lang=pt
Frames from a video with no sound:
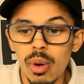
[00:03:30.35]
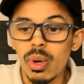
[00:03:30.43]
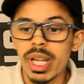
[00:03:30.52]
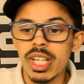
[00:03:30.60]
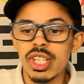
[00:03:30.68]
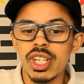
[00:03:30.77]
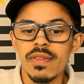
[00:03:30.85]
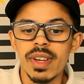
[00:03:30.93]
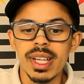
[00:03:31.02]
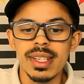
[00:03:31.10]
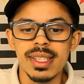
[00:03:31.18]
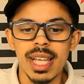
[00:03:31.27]
O grande
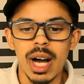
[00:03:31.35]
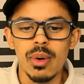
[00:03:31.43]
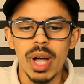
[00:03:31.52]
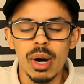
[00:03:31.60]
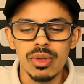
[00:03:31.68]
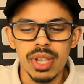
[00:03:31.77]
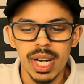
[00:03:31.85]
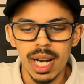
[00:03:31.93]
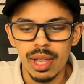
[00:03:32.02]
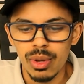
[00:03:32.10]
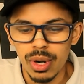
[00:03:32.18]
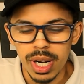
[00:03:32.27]
diferencial é o
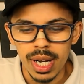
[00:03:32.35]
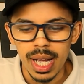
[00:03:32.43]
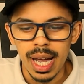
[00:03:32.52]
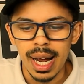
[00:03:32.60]
treinador.